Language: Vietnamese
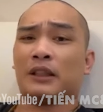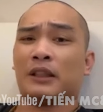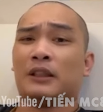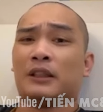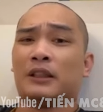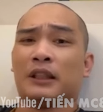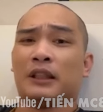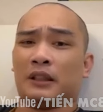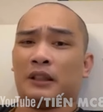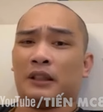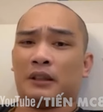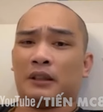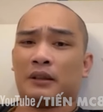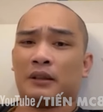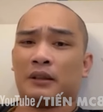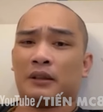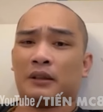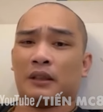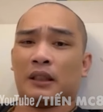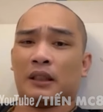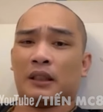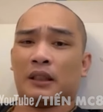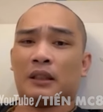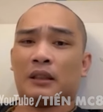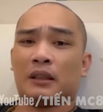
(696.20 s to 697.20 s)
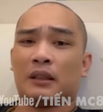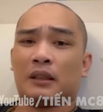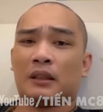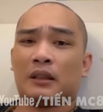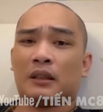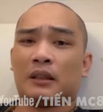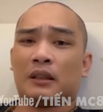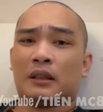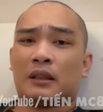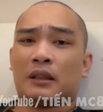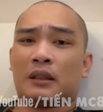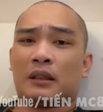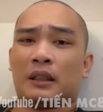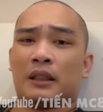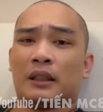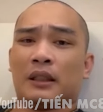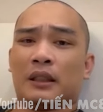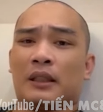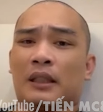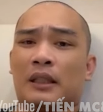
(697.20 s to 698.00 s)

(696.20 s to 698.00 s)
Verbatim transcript: chính trị nhỉ ít